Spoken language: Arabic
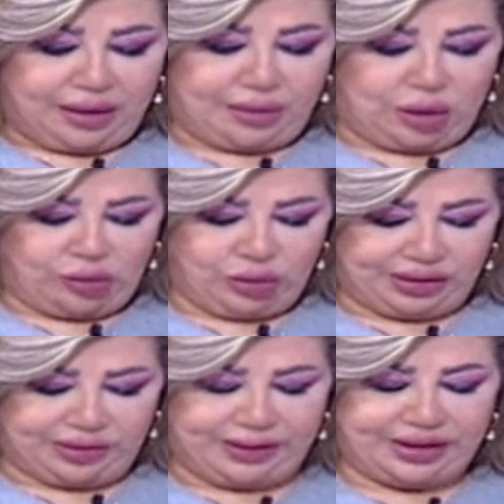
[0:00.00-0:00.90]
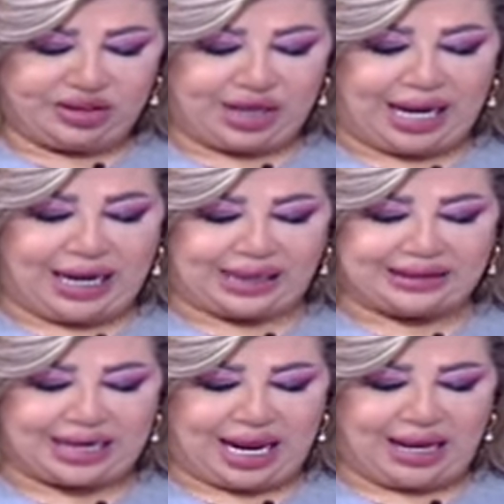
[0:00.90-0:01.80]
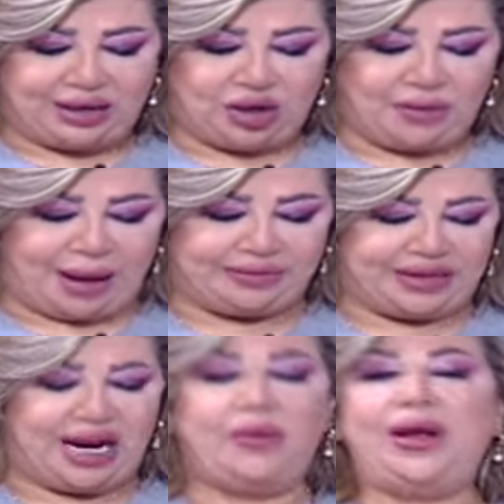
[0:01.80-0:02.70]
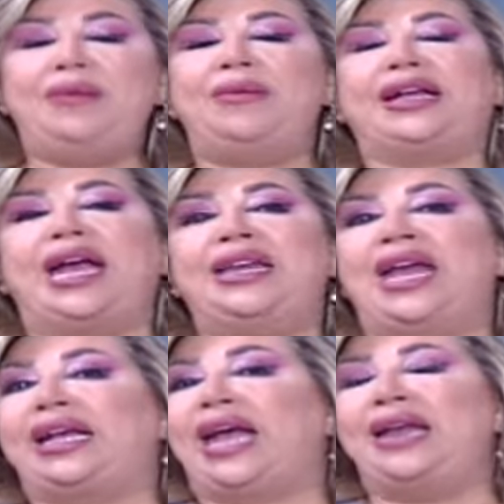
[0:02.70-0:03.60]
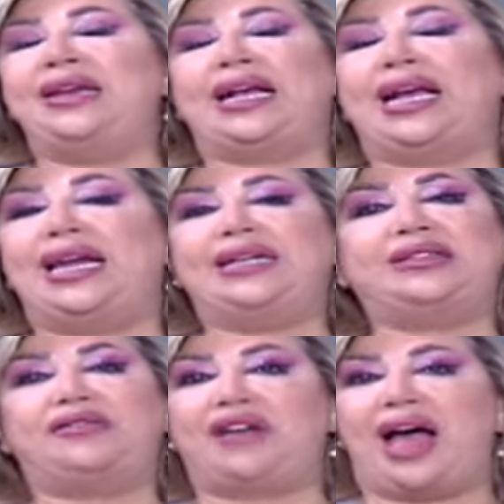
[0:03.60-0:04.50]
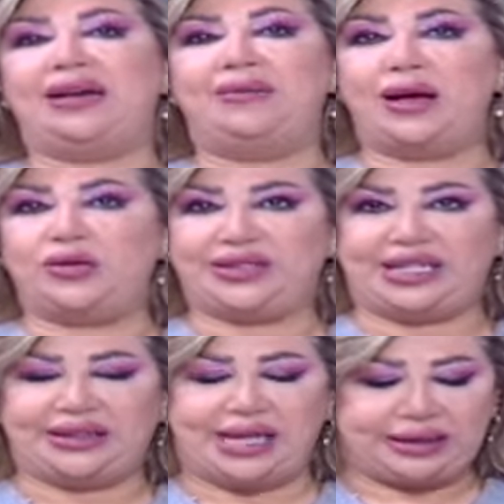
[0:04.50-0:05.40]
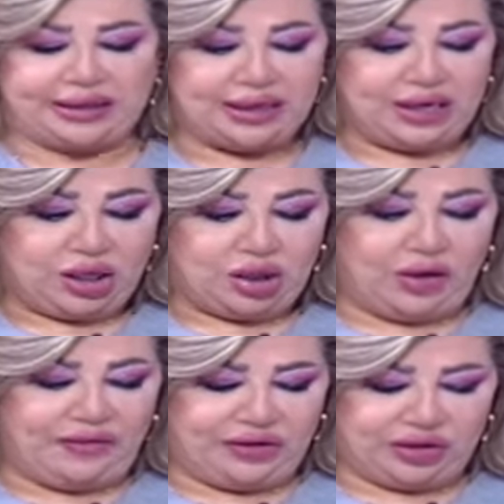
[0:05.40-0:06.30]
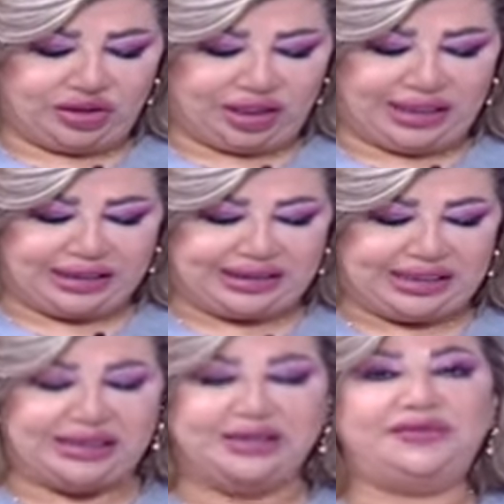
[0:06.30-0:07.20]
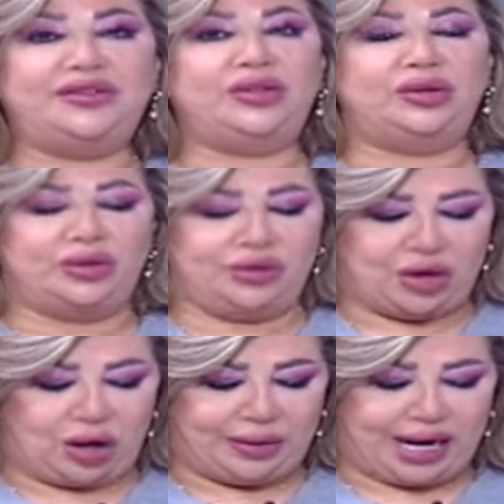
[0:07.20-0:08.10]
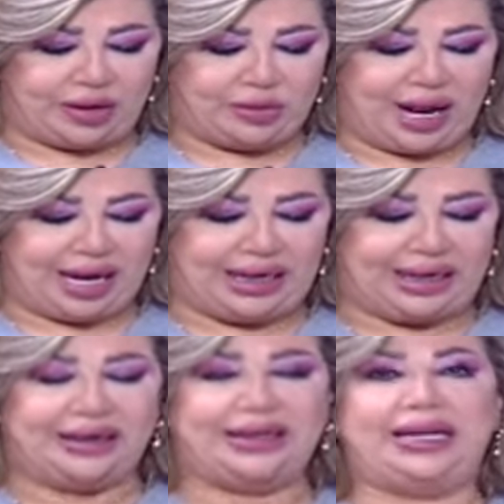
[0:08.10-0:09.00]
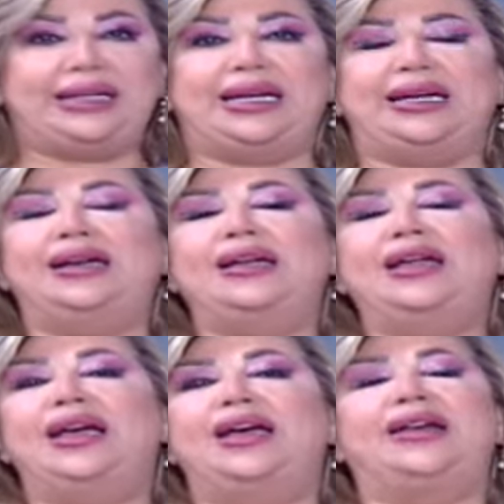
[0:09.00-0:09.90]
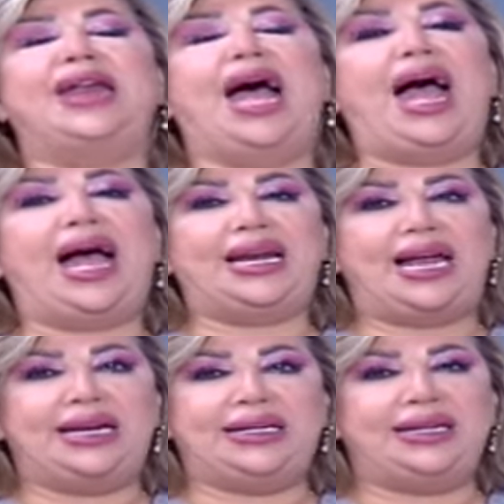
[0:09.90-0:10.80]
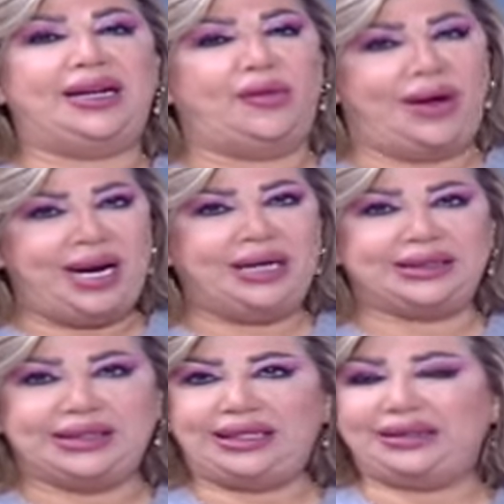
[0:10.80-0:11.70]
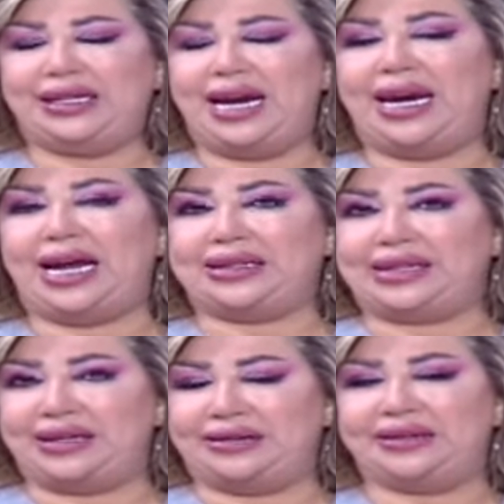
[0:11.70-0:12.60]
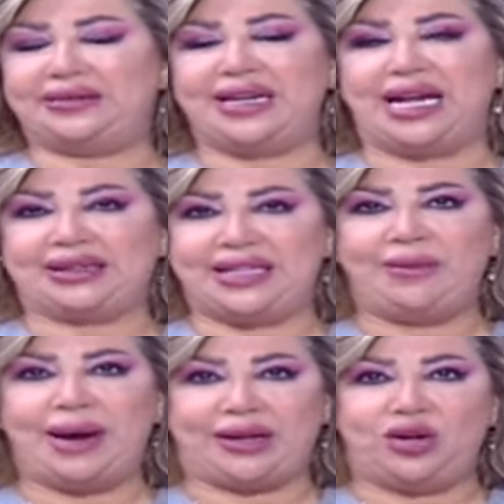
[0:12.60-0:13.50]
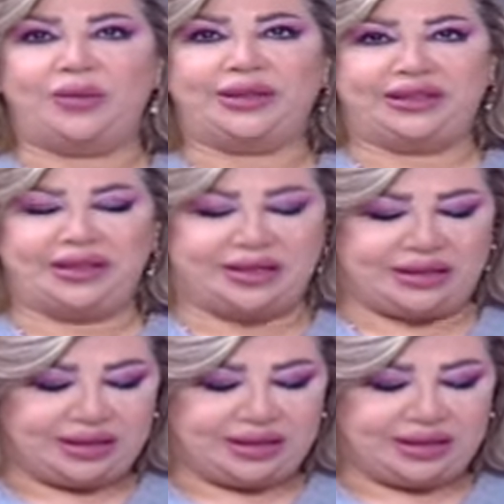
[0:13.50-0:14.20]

مولود برج العذراء اليوم عم تراوح مكانك كأنك لا تفعل ما يسعدك يوم فيه شغل كتير فيه نوع من أنواع هيك الراحة القليلة وأنا نصيحتي لك إذا قدرت أنك تنام نوم نومة